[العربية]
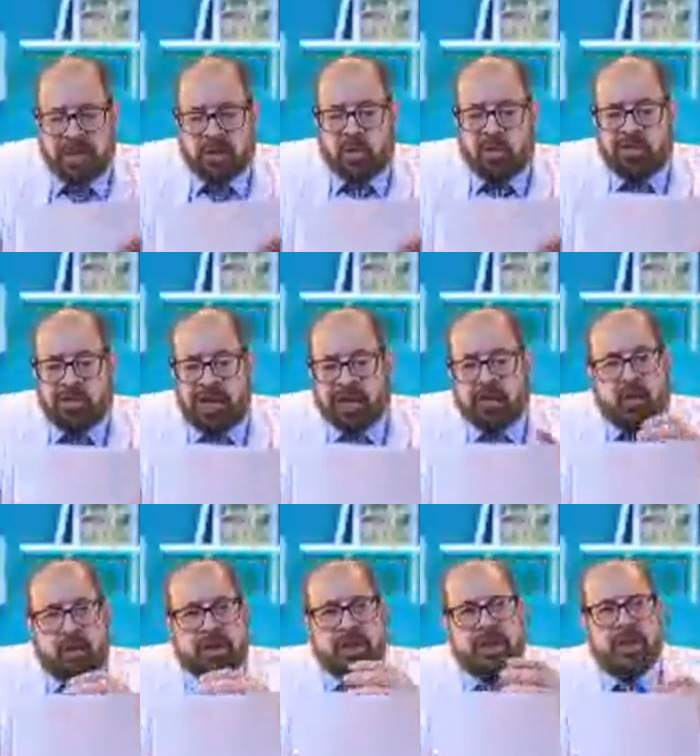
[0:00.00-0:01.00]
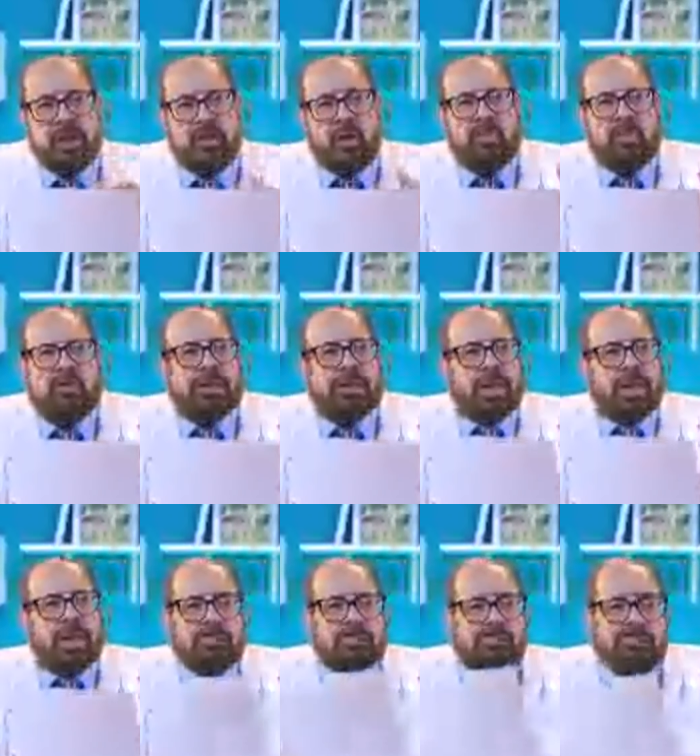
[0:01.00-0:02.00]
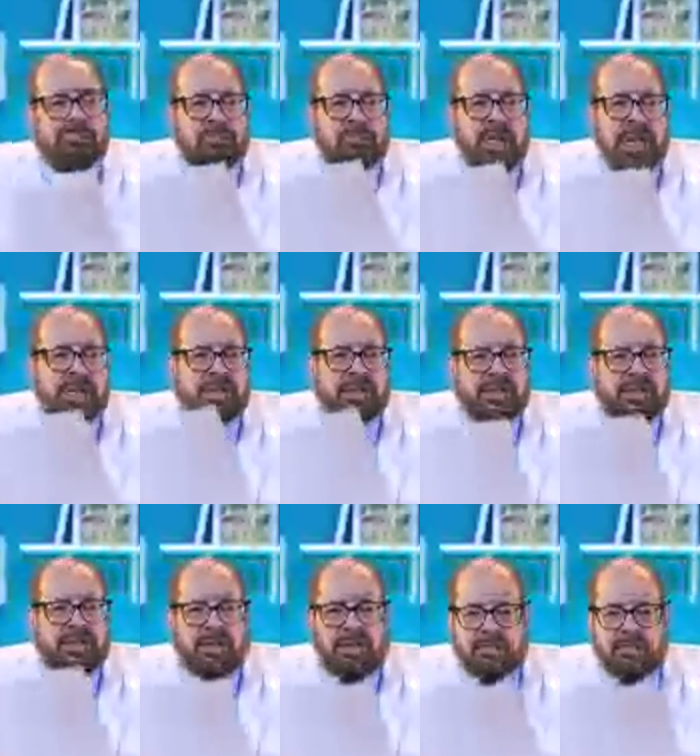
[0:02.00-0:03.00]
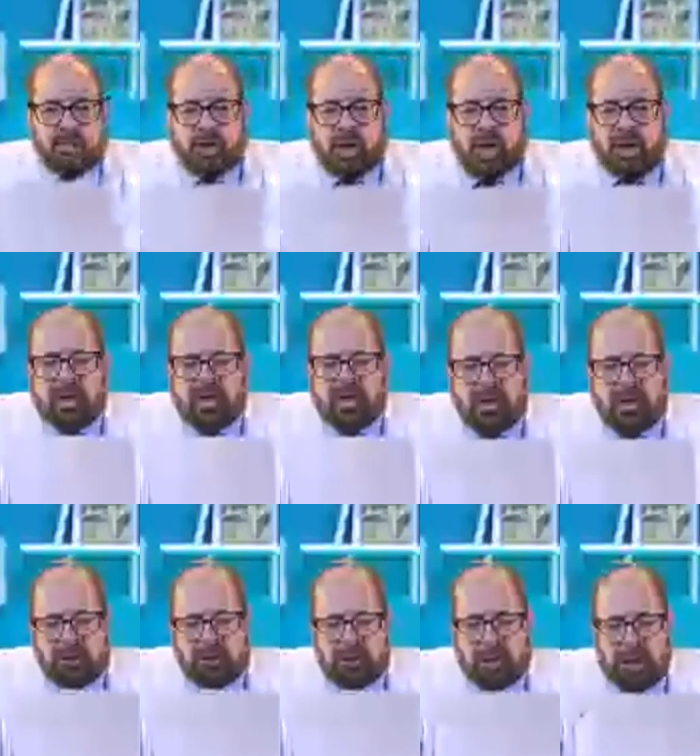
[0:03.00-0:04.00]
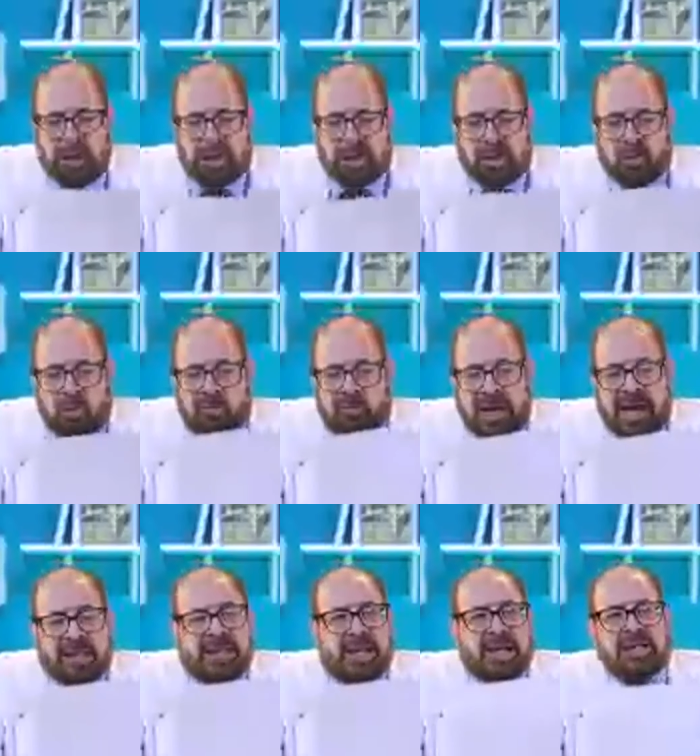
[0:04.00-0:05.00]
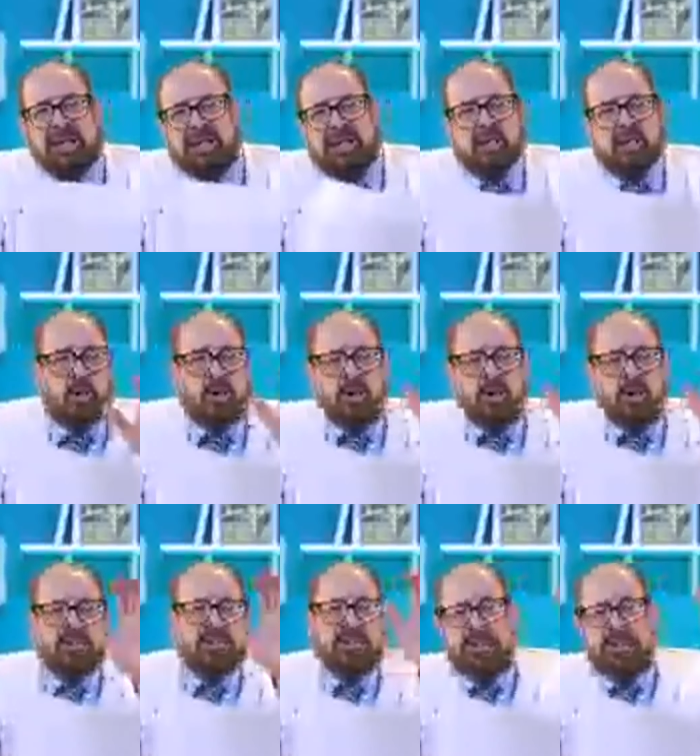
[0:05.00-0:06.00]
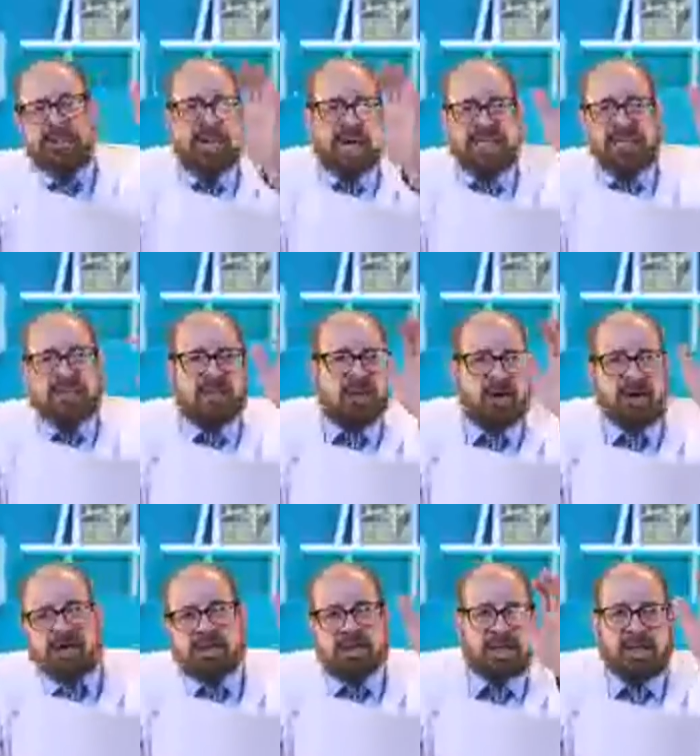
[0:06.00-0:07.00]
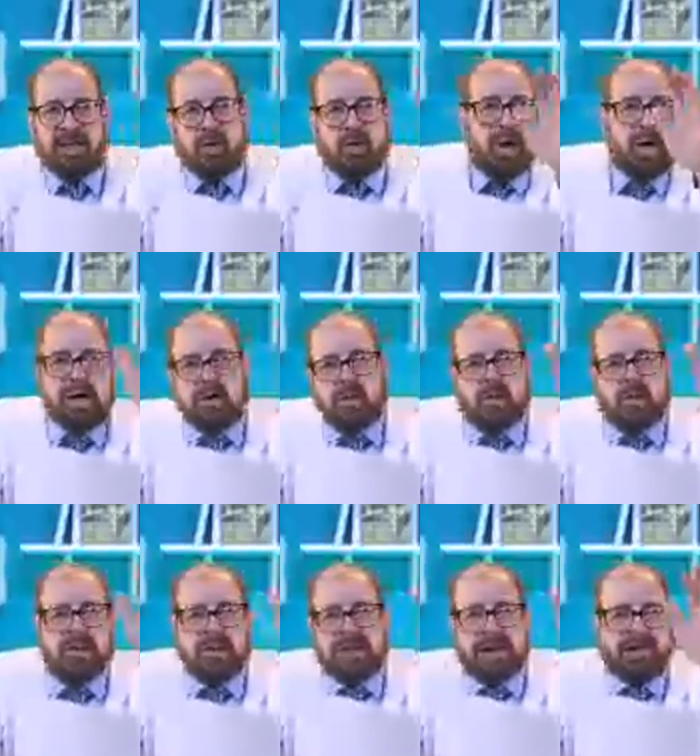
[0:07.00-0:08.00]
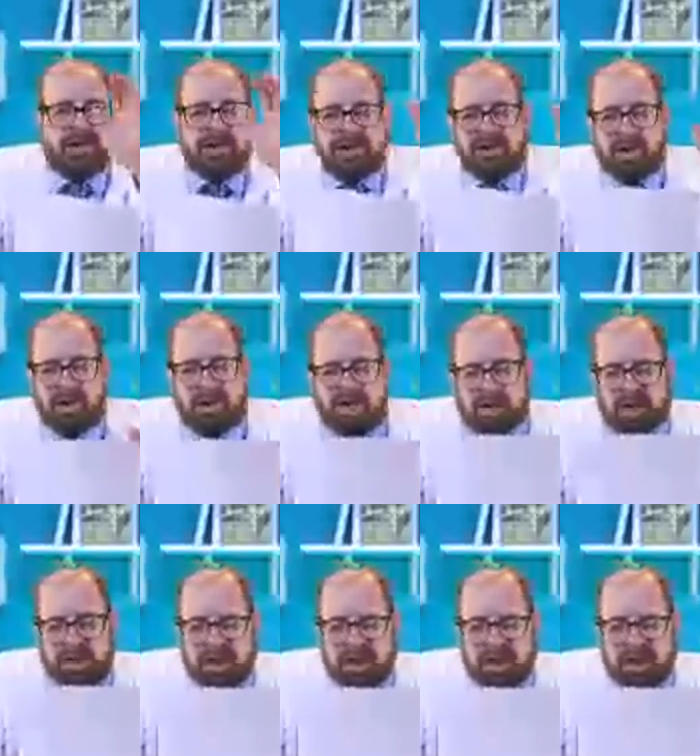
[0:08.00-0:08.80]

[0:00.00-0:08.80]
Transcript: وفي اتونيك اللي هو بيبقى يعني مترهل خالص وفي اتاكسيك اللي هو بيمشي يتهز خالص كده يقع وهو ماشي عمال يترجرج